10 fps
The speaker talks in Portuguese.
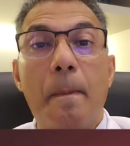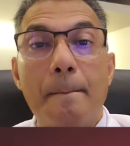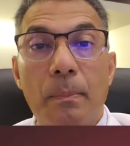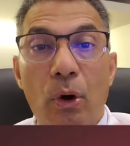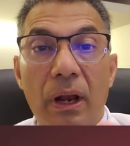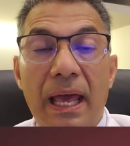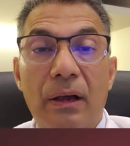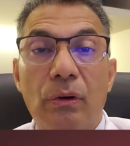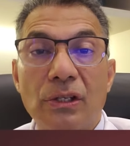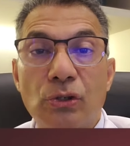
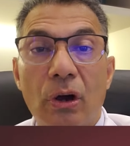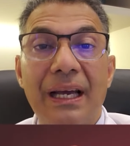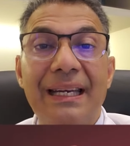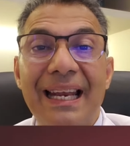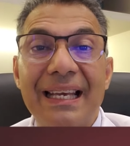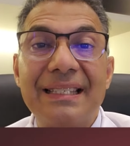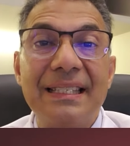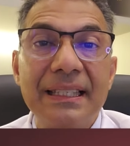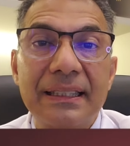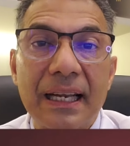moléculas, organelas
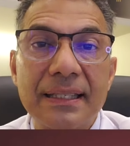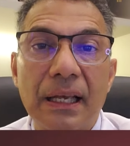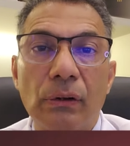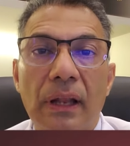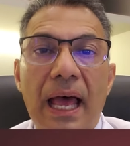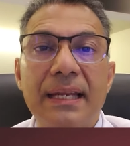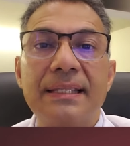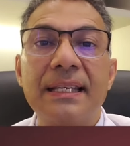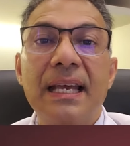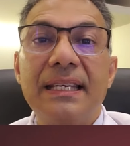
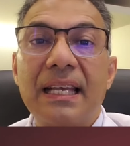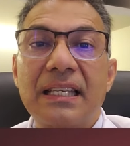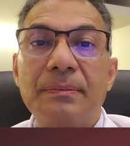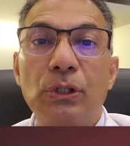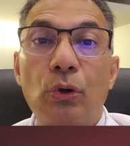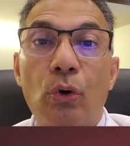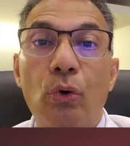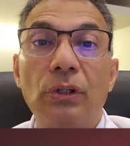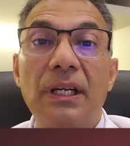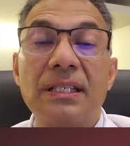intracelulares, e essas
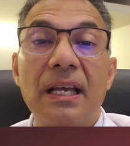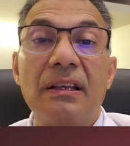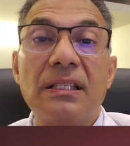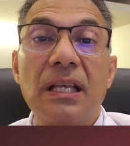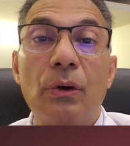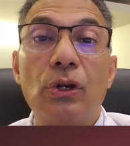mitocôndrias são a